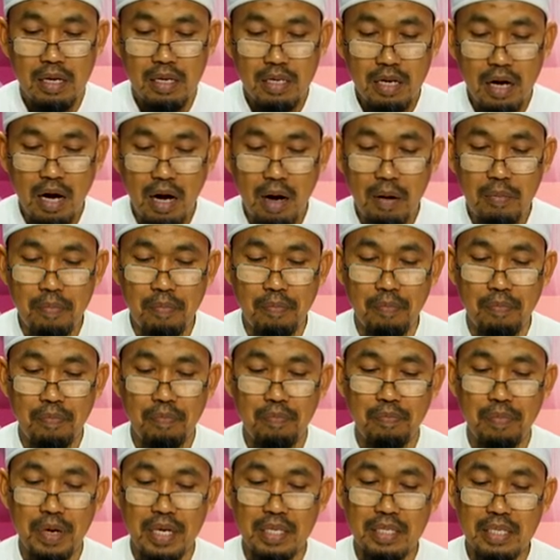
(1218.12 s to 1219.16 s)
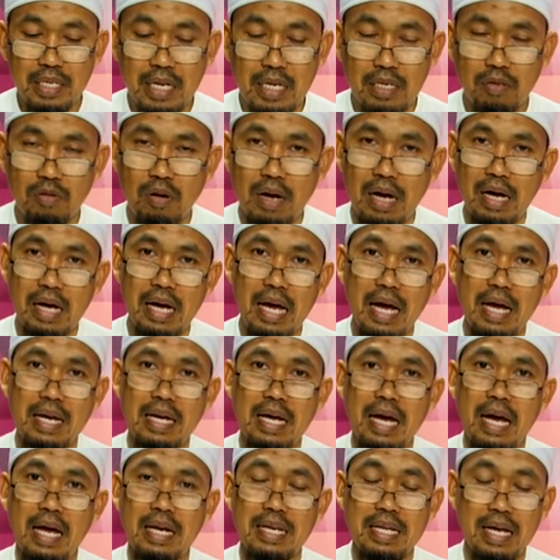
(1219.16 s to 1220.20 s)
ย่อมประเสริฐกว่าการ
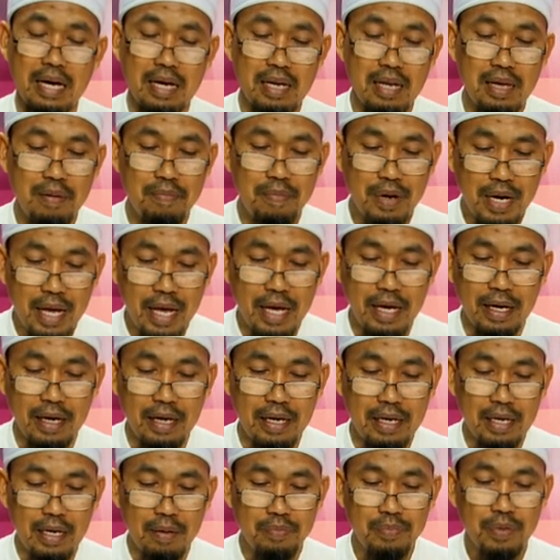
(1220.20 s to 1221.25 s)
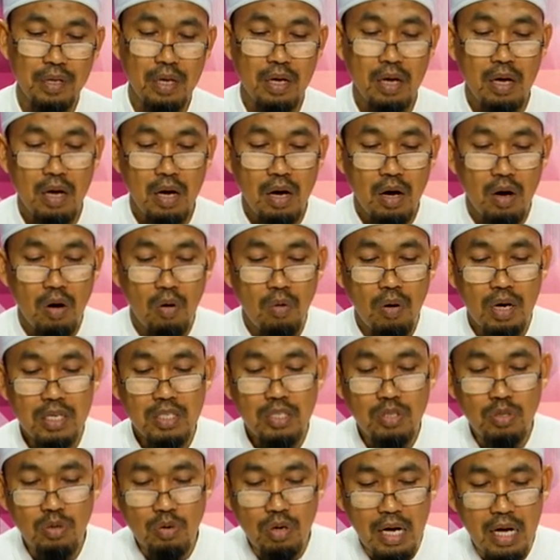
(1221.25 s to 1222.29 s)
อ่านอย่างรีบเร่งนะครับวั
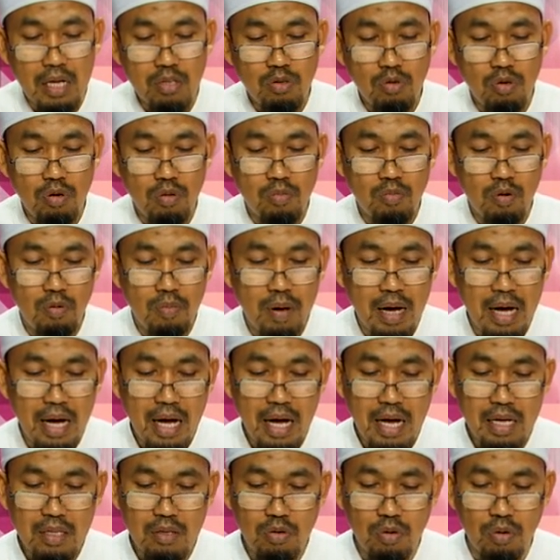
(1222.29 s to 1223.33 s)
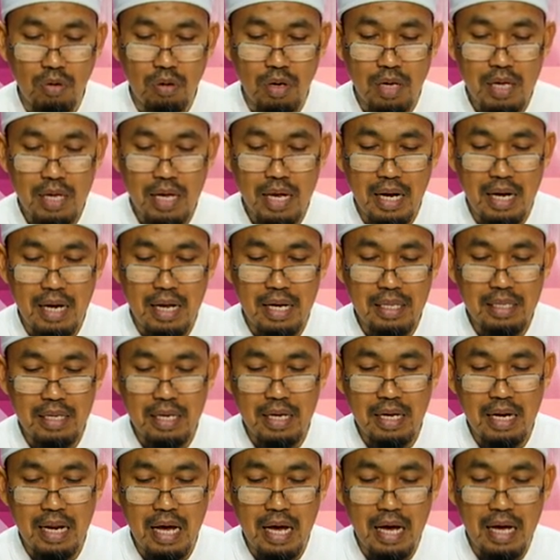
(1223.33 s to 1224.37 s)
สซุรอะตุลมุบาฮะตุฮิยัลล
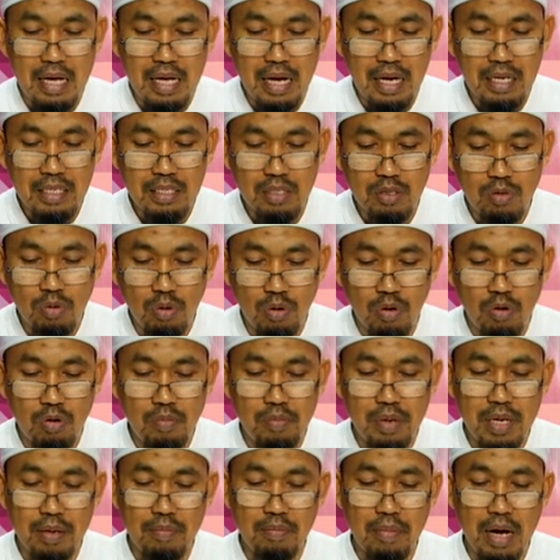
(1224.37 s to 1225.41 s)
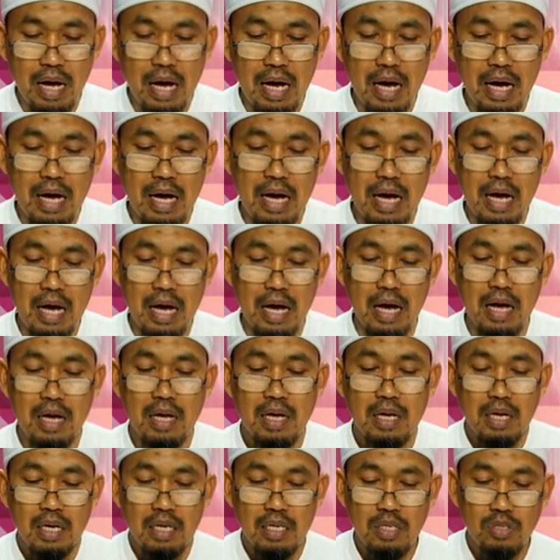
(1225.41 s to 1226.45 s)
ตีลายัฮซุลุมิมะอาฮา
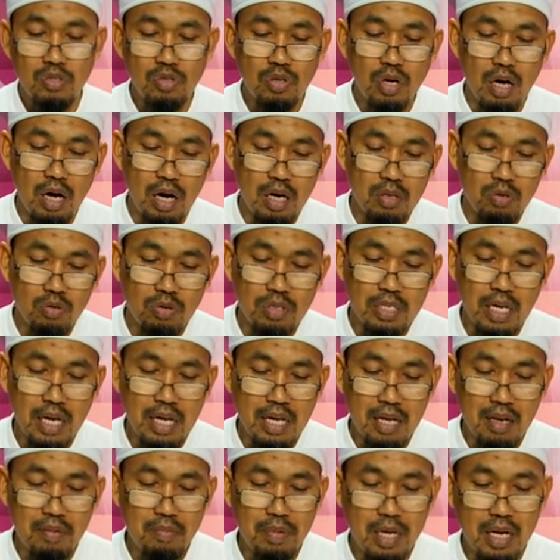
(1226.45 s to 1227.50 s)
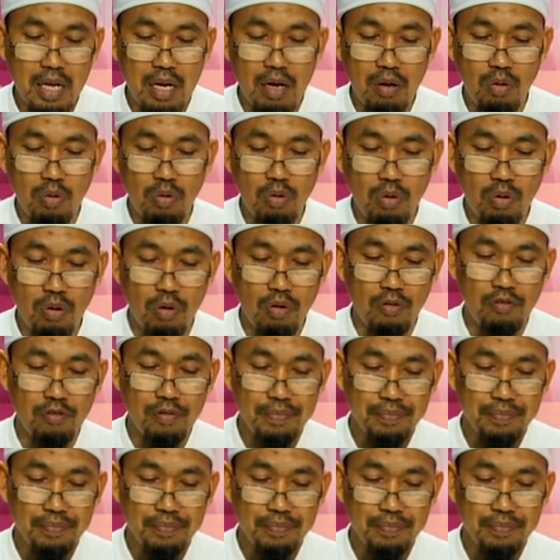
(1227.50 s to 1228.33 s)
อิสกอตุชัยอินมินัลฮุรูฟ